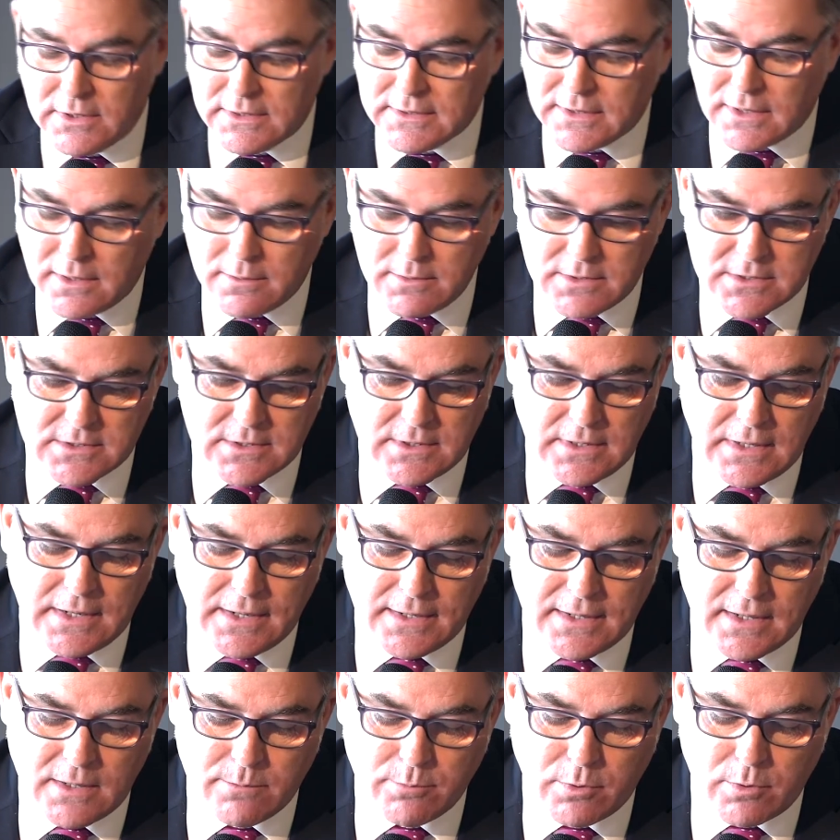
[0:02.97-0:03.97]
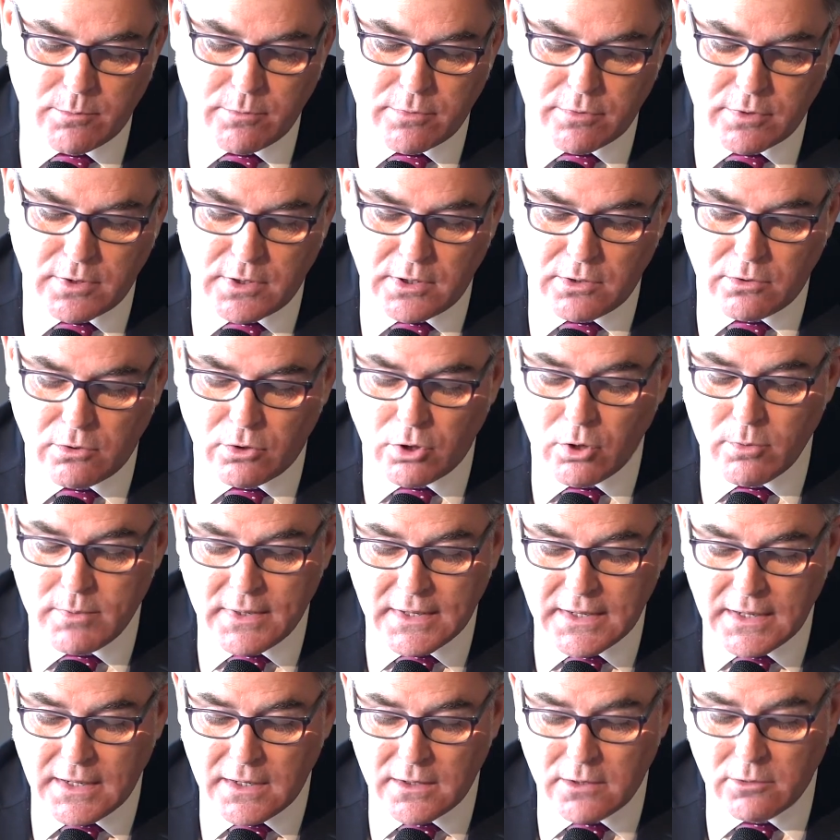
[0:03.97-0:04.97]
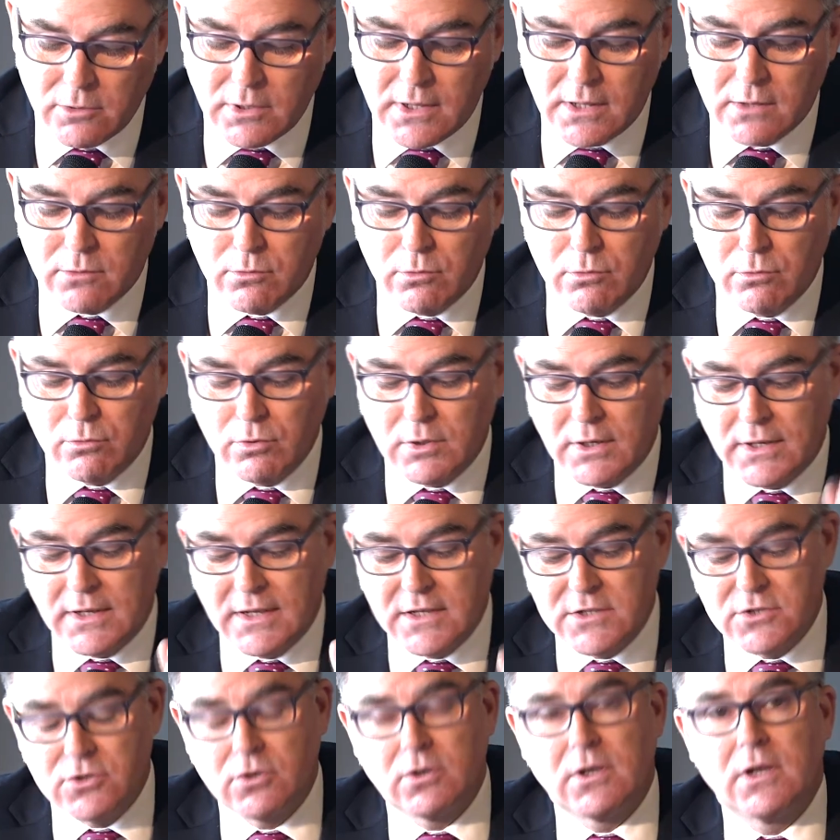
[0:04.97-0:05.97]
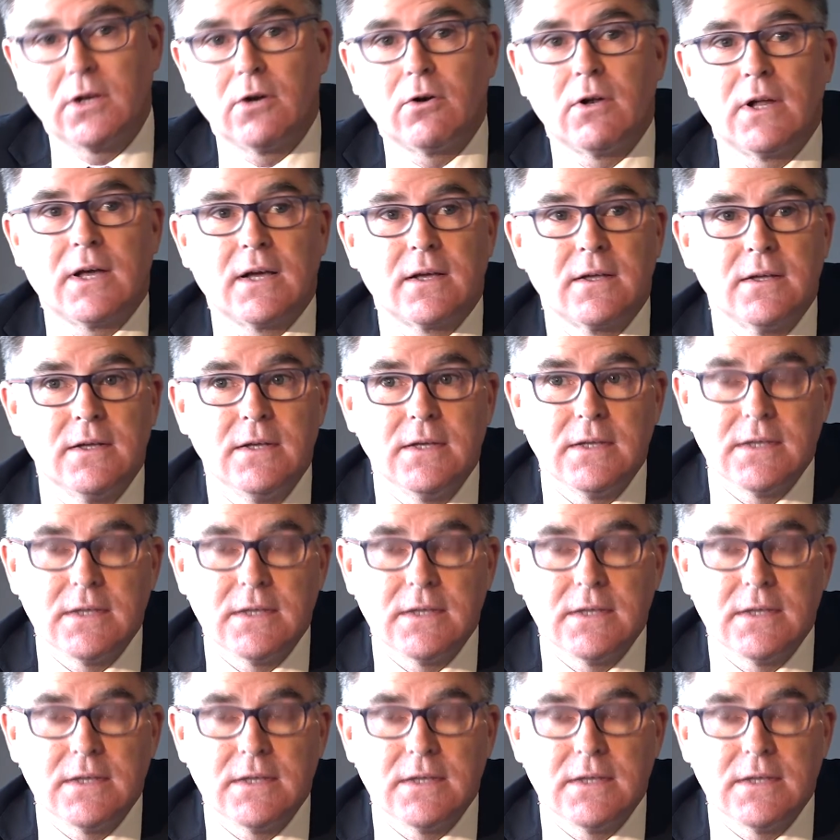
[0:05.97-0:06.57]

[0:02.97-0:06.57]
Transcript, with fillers: a través del área de promoción económica, el aula de cultura y Guecho Quirolac,